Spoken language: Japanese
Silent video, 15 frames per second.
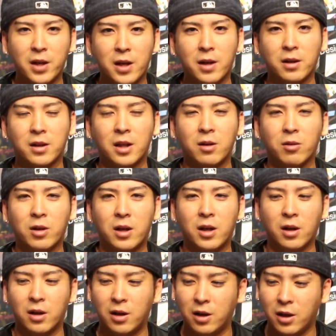で、なの
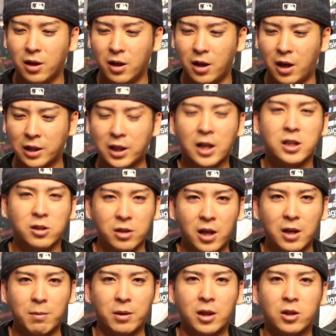で、新しく
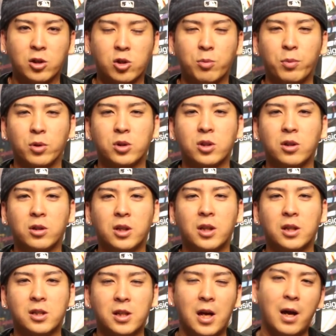ね、今ネットショップを作って
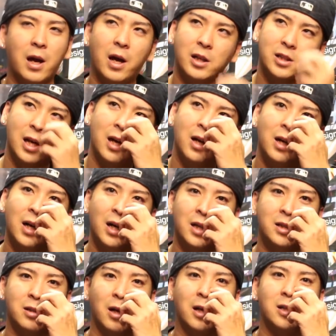ですね、さんか
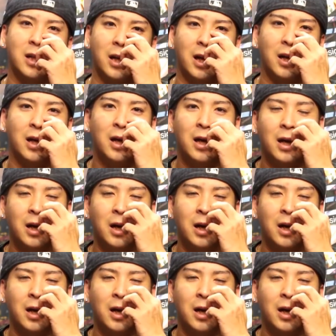げつぐらいですかね、